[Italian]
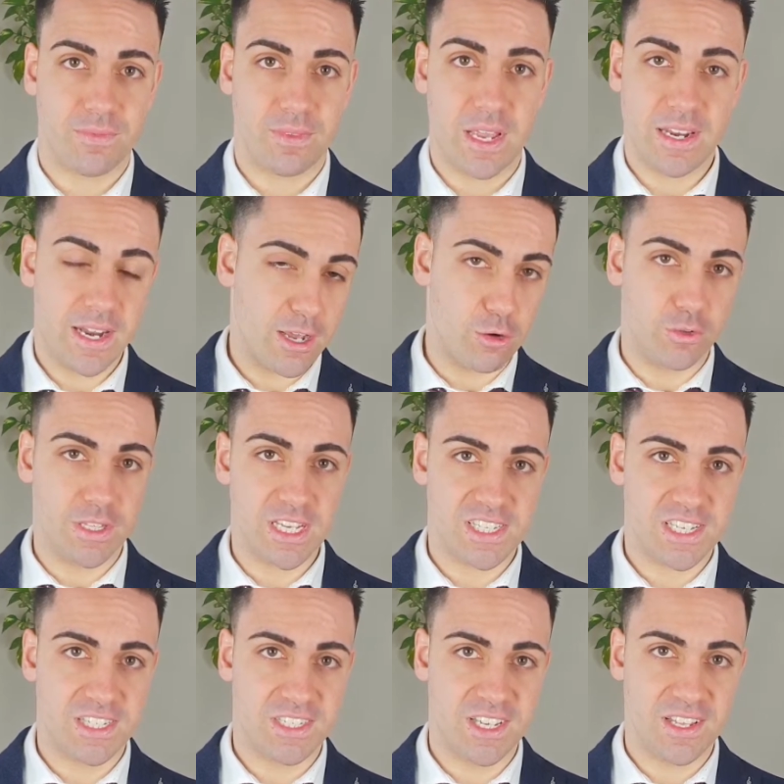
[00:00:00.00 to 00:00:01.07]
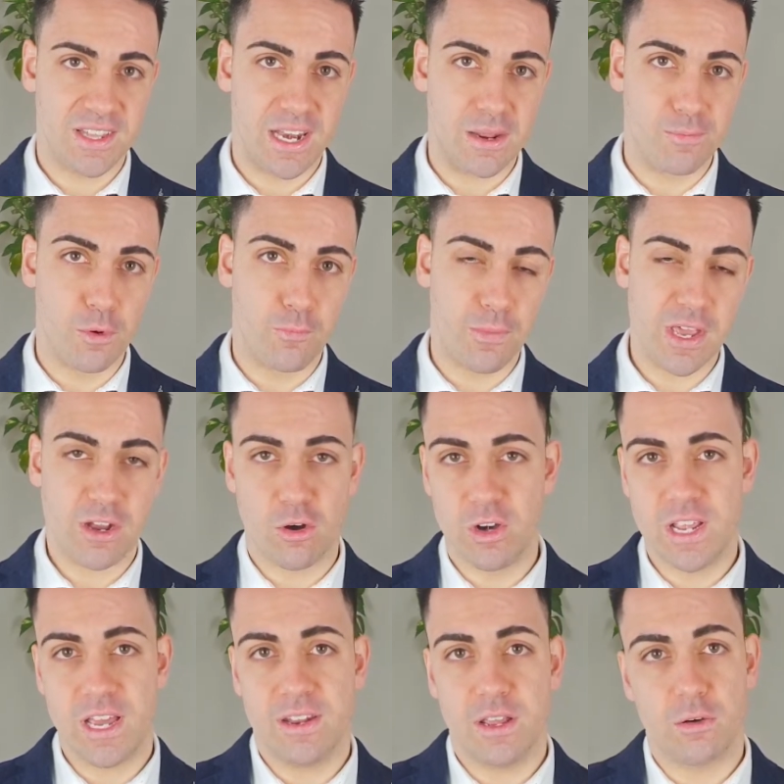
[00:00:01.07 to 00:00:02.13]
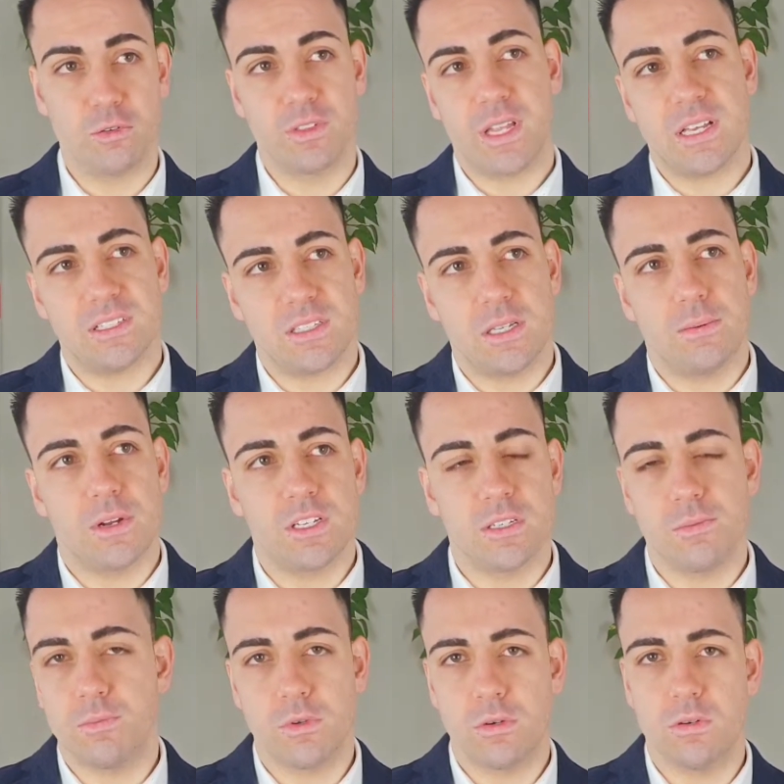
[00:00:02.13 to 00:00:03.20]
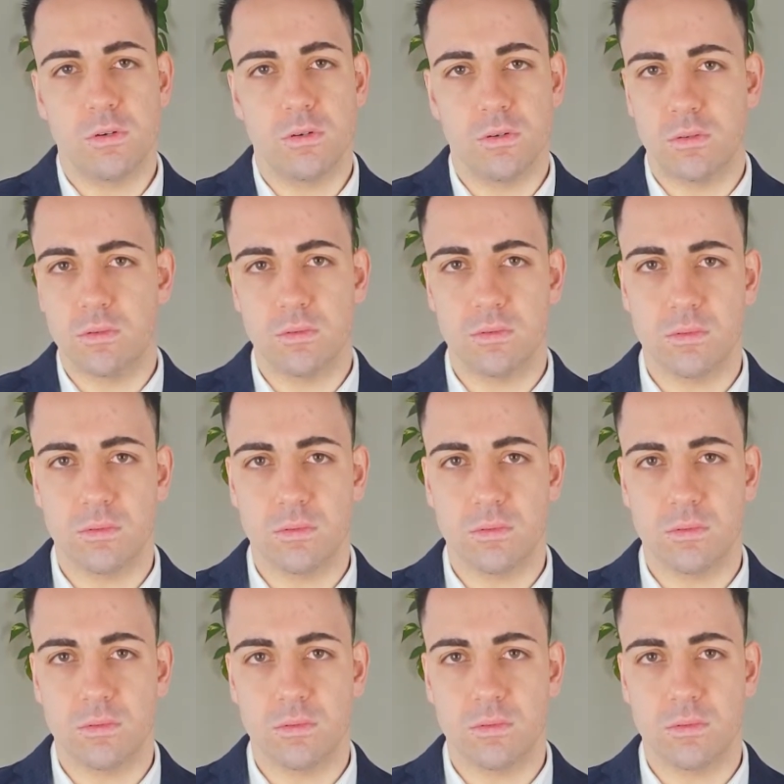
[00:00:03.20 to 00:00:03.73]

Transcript: e nei contesti aziendali più piccoli e nei contesti per esempio